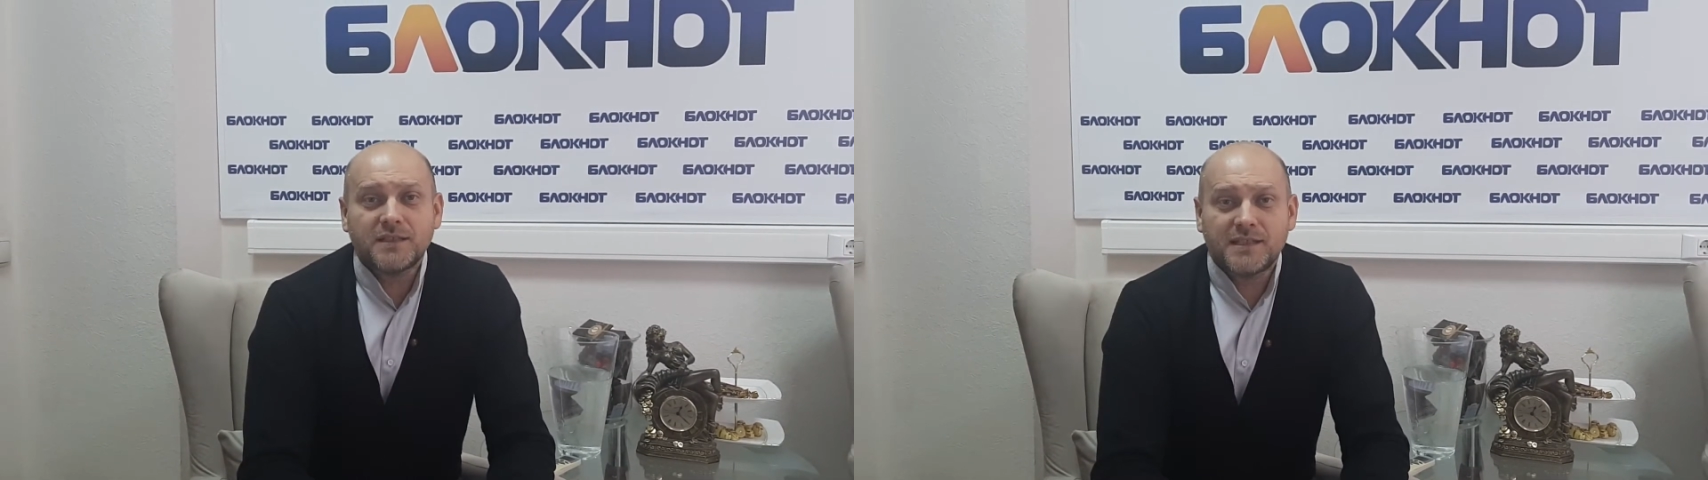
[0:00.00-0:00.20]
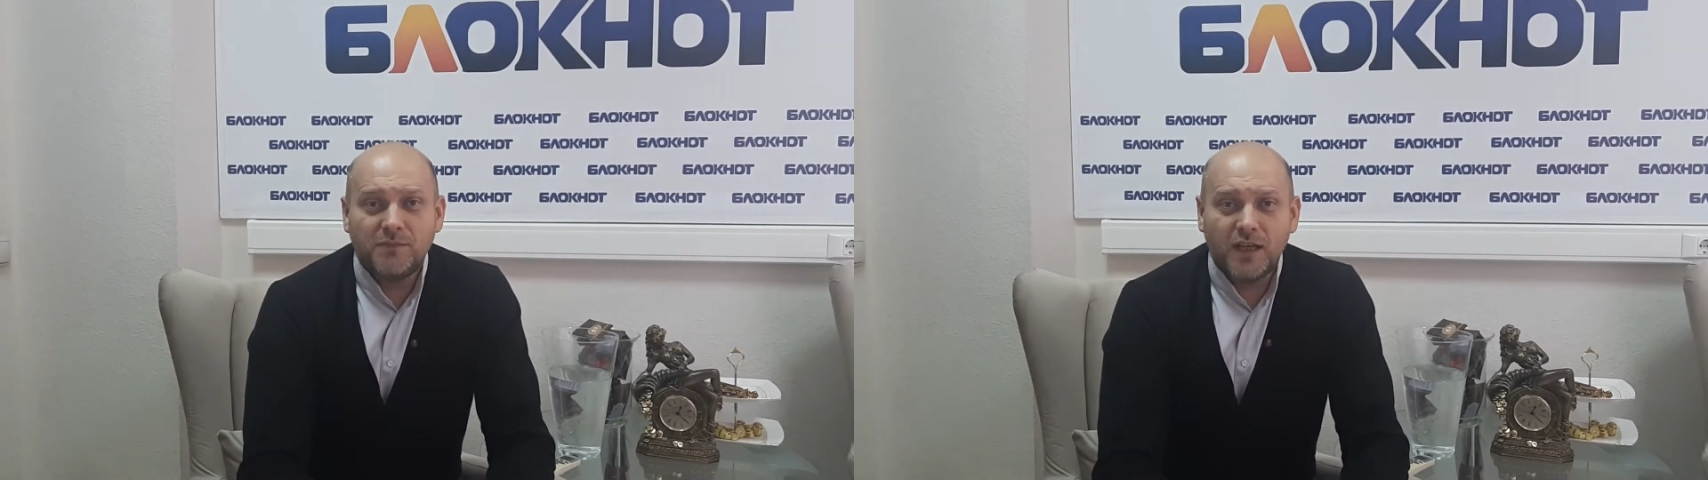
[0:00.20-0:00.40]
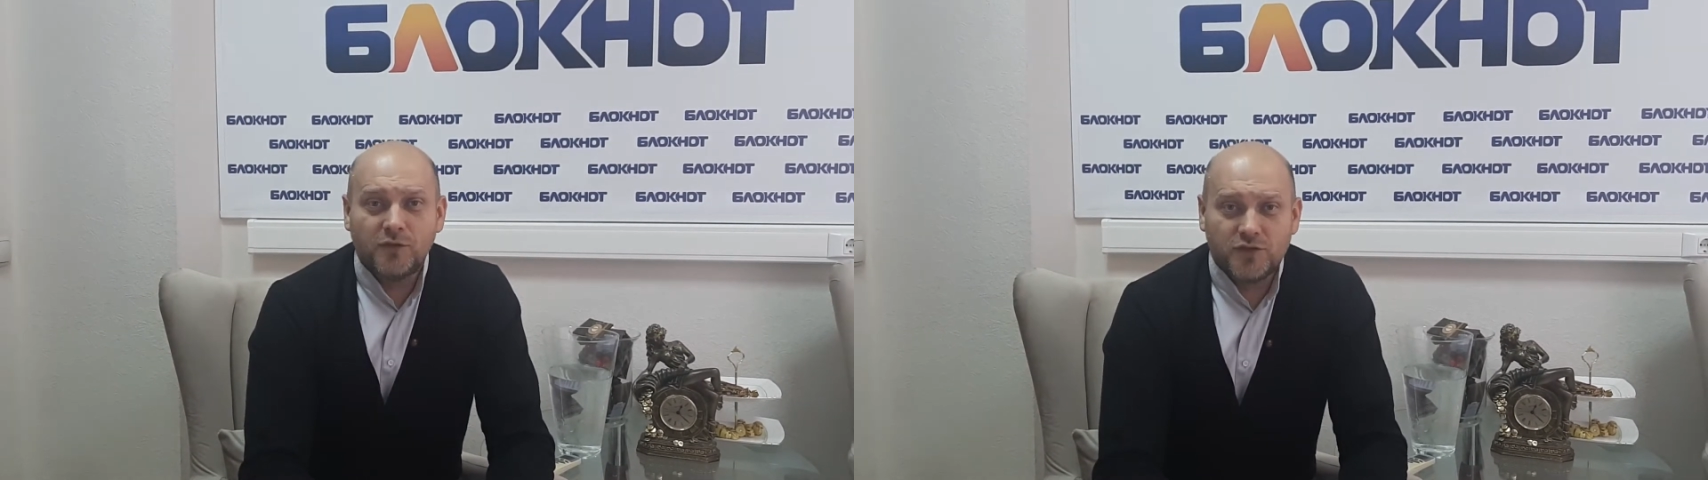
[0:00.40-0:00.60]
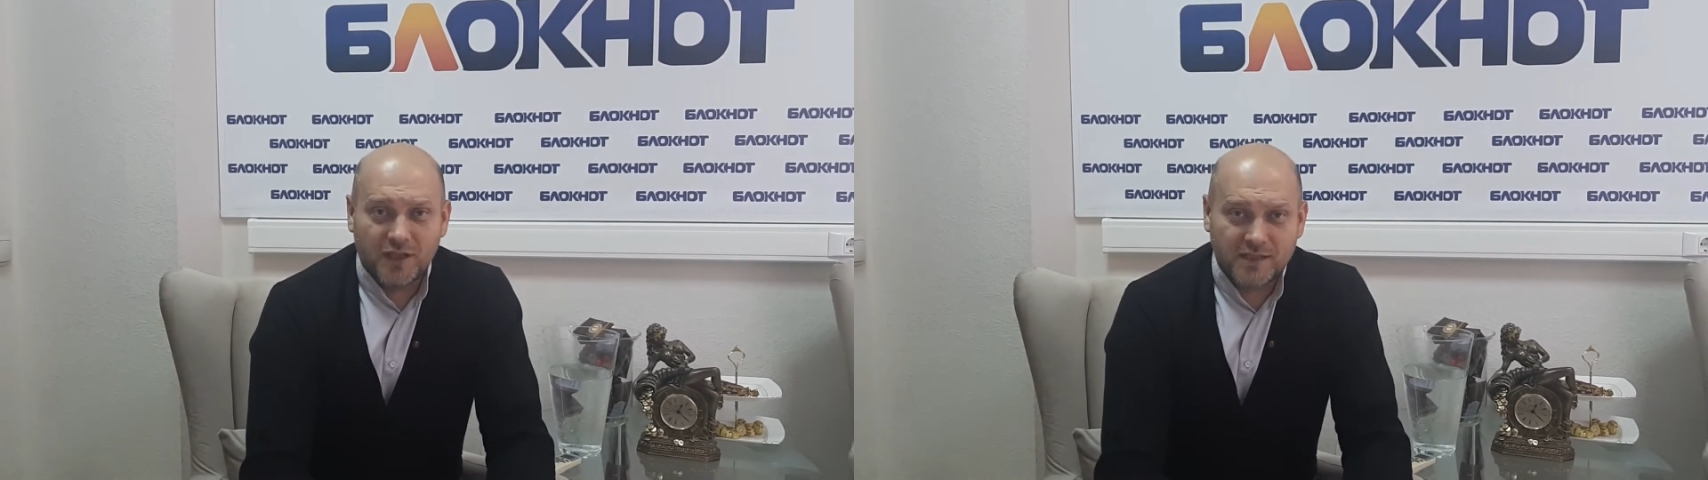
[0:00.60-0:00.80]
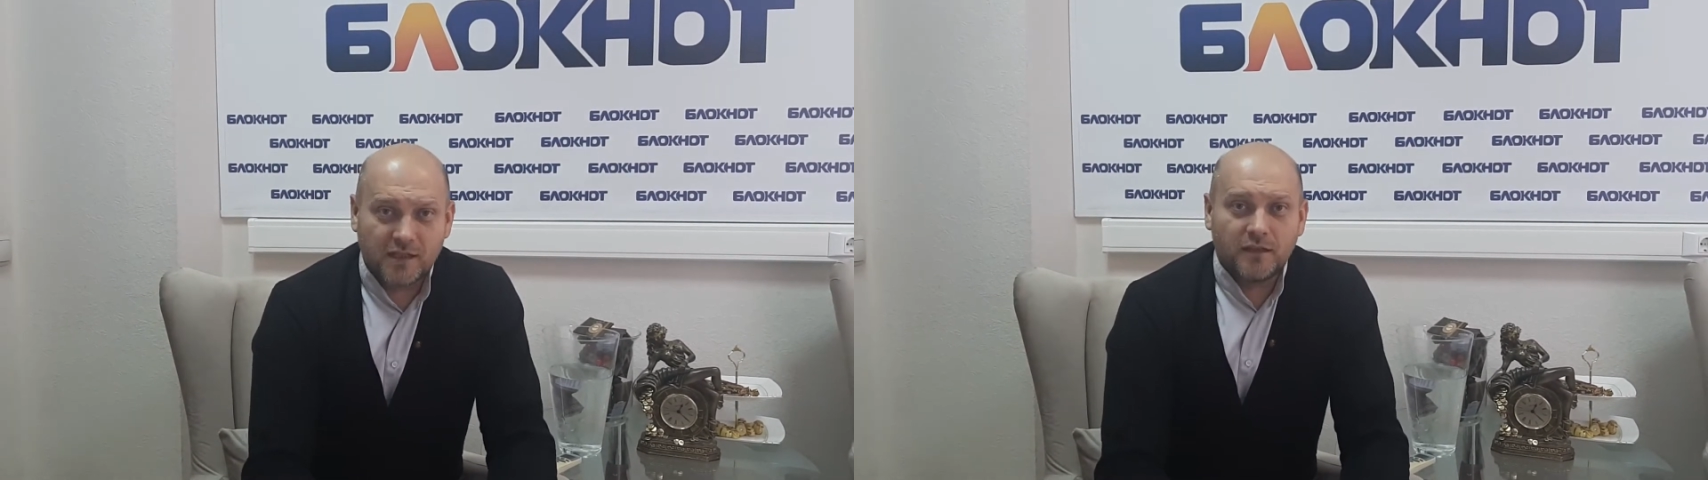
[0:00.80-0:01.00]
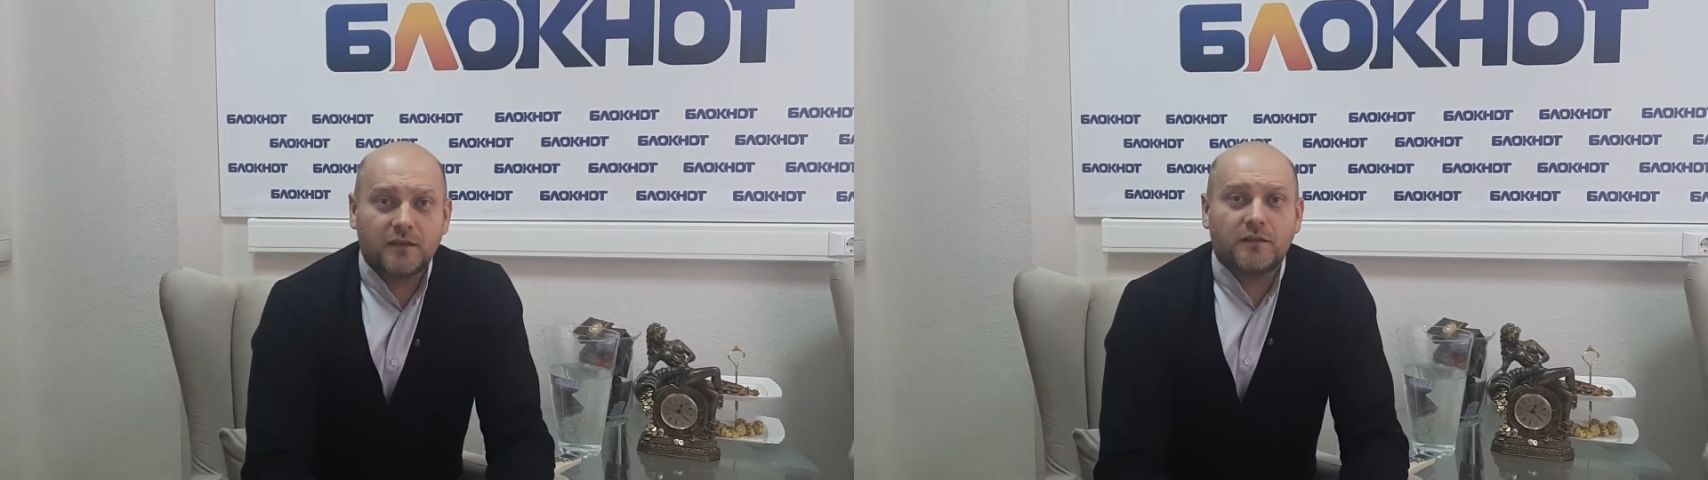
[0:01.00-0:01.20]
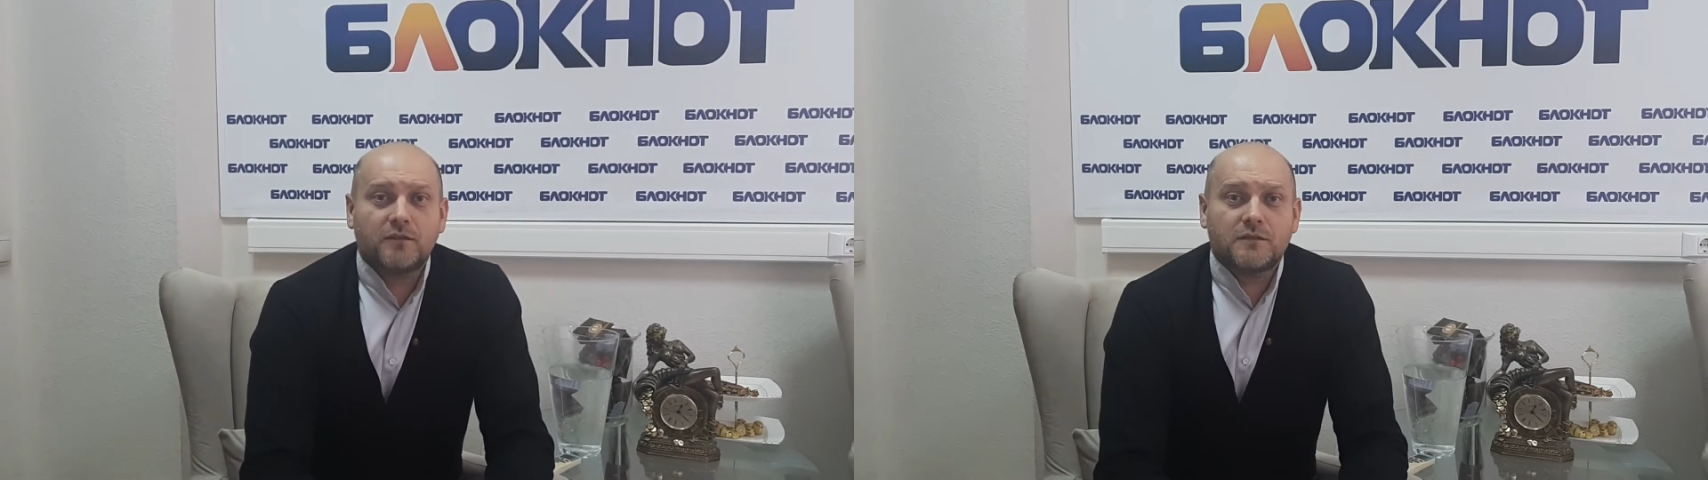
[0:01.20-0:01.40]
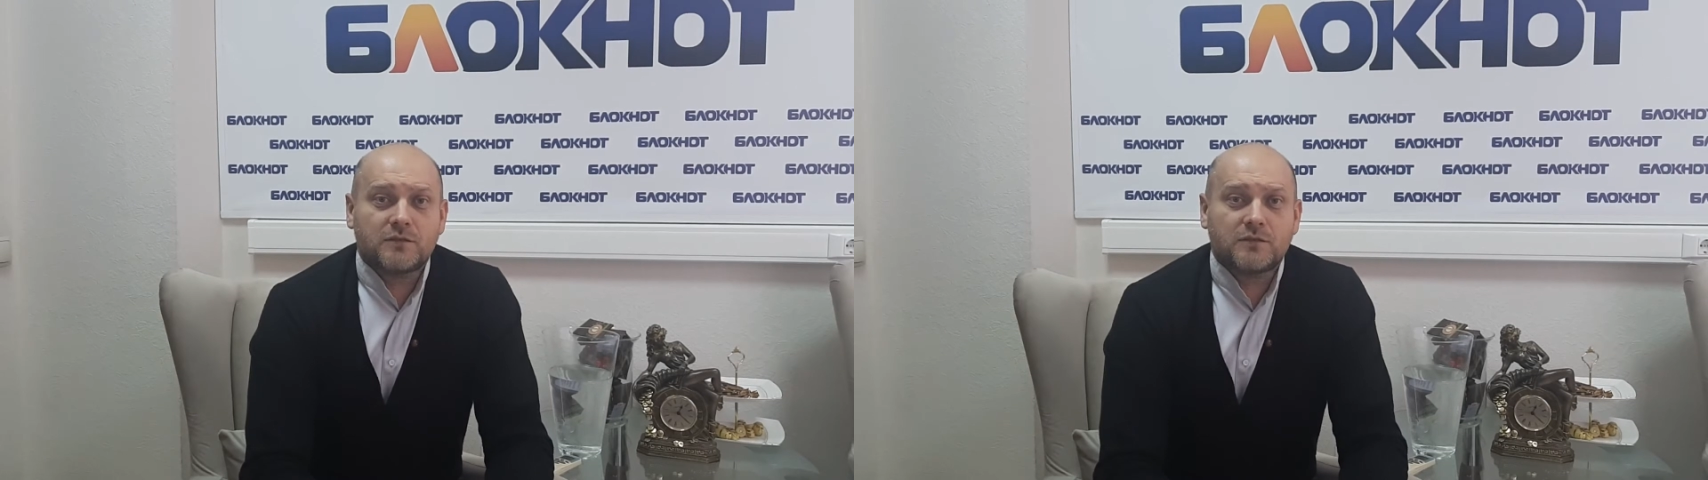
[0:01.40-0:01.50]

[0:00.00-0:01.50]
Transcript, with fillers: земельный участок э,